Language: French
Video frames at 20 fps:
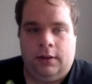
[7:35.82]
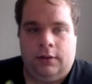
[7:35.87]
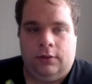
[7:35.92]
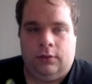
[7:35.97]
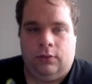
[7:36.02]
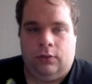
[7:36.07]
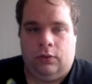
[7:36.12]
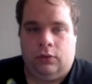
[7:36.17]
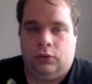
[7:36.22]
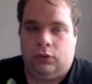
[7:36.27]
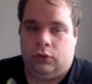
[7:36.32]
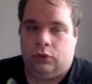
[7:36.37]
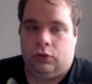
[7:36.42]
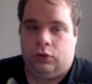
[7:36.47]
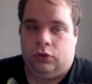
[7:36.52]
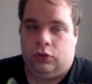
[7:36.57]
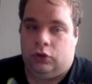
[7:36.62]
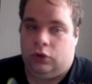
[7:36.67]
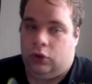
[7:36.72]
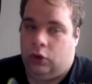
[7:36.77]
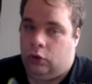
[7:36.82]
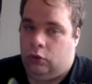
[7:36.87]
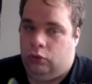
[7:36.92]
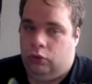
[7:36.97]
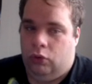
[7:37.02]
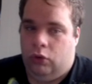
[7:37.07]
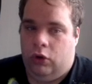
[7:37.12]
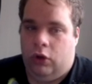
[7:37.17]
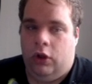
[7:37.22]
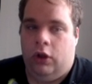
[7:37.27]
Donc sans
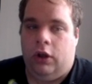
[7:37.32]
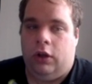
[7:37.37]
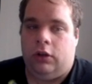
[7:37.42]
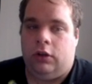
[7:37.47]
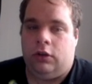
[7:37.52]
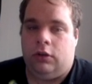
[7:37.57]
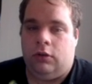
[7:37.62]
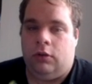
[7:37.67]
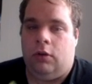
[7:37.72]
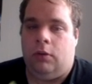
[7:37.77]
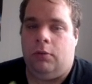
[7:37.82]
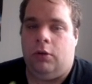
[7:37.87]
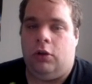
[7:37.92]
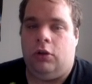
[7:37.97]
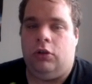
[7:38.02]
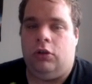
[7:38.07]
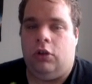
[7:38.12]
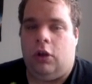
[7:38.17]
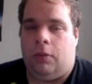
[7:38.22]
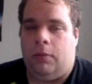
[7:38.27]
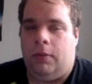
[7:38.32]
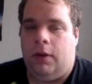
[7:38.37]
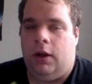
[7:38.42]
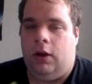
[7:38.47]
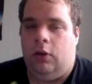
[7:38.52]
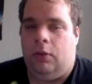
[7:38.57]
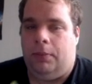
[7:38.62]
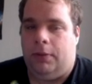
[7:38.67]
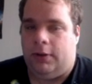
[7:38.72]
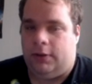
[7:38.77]
couleur, en mode normal,
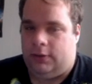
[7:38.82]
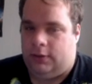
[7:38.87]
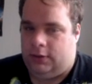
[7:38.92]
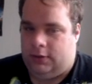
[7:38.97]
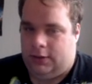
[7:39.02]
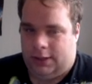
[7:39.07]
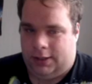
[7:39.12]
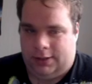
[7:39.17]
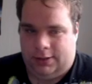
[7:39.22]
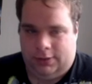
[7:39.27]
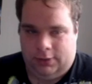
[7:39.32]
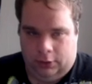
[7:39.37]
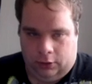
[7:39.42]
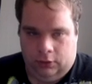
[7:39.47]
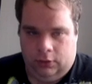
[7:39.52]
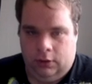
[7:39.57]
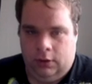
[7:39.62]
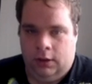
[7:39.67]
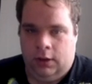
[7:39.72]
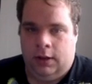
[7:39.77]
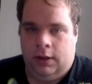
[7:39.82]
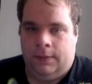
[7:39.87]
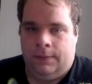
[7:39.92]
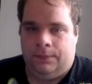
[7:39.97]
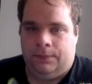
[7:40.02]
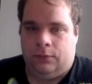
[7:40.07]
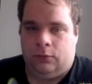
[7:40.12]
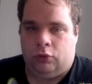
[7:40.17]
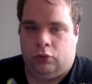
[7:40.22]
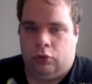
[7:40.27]
opacité 100.
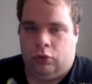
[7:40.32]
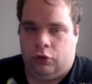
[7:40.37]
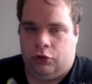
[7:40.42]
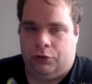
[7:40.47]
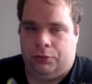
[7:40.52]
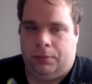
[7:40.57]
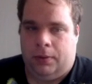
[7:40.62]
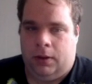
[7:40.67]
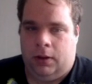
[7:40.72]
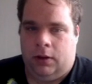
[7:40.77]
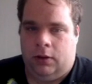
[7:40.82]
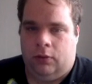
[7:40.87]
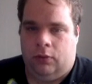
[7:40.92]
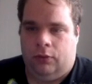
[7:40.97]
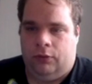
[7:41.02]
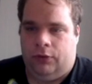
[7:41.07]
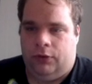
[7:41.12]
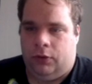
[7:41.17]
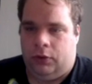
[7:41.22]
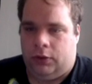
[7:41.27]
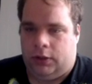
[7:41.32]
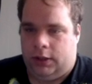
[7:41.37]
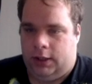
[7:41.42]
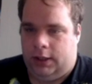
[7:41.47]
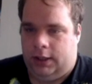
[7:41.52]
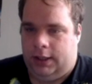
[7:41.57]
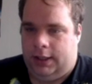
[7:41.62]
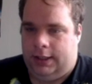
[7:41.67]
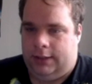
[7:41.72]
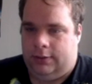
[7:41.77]
On ne change pas, on fait OK.
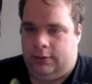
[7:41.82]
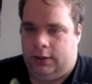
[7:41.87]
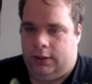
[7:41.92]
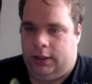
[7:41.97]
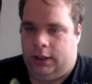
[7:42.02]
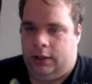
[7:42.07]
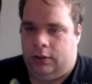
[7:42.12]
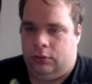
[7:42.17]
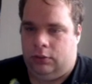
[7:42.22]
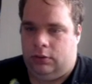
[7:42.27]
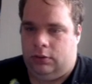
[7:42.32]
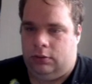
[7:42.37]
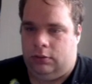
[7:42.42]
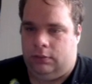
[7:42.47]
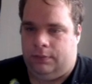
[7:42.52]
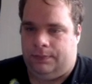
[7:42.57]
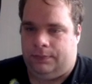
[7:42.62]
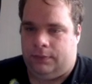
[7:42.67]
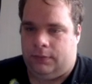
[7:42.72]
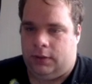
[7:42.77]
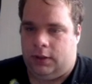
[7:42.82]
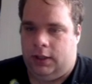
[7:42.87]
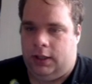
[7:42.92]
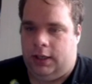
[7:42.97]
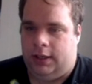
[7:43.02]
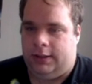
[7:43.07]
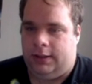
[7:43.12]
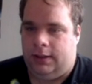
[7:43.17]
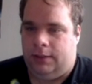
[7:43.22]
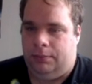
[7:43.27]
il se crée au-dessus. Il
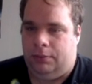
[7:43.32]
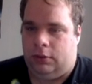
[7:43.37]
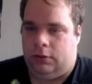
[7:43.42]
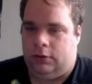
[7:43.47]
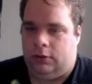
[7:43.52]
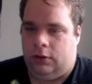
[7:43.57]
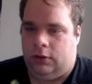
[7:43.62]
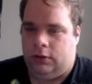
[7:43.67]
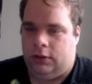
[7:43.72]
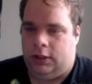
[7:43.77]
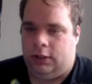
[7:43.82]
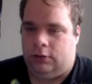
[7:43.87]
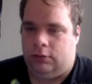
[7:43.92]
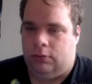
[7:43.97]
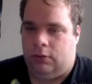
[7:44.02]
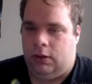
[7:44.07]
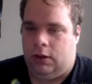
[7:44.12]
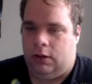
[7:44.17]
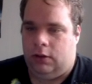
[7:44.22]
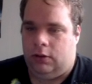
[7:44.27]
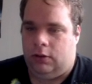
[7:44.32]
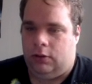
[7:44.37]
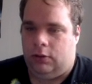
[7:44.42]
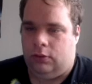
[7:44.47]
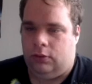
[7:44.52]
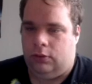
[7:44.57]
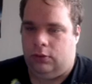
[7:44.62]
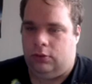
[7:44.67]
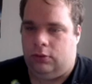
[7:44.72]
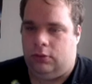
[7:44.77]
est important qu'il soit
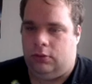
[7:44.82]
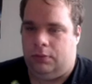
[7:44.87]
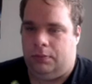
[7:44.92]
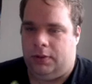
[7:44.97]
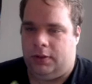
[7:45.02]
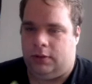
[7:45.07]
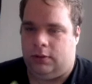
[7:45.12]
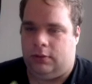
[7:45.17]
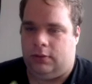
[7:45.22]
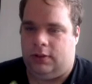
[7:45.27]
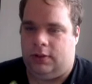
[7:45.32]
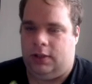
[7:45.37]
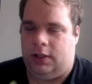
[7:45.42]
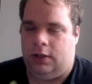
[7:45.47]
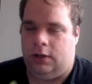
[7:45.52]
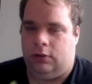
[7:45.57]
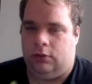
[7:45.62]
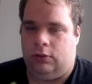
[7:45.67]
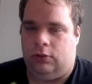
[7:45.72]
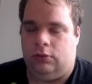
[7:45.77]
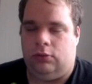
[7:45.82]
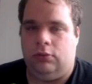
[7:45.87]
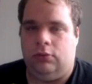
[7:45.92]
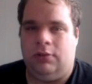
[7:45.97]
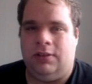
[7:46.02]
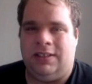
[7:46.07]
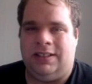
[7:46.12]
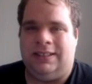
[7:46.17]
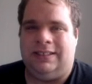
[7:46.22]
au-dessus, parce que s'il est en dessous,